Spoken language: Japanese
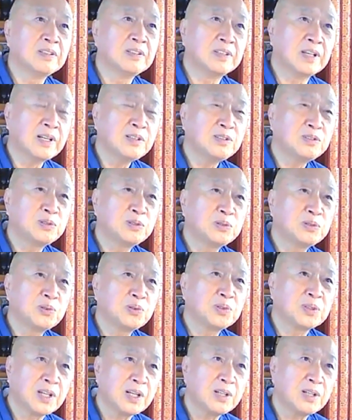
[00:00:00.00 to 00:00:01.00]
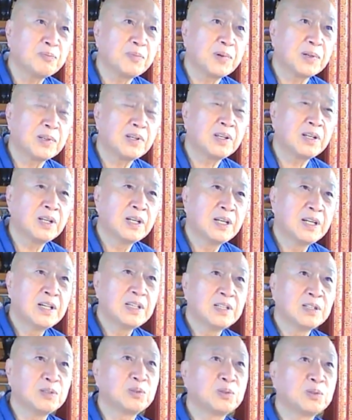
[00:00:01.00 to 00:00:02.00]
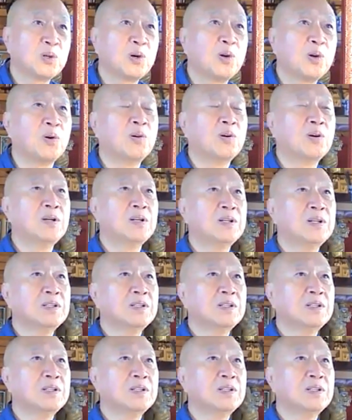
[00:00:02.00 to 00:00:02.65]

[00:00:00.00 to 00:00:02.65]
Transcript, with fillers: 弦中の弦まで行くと、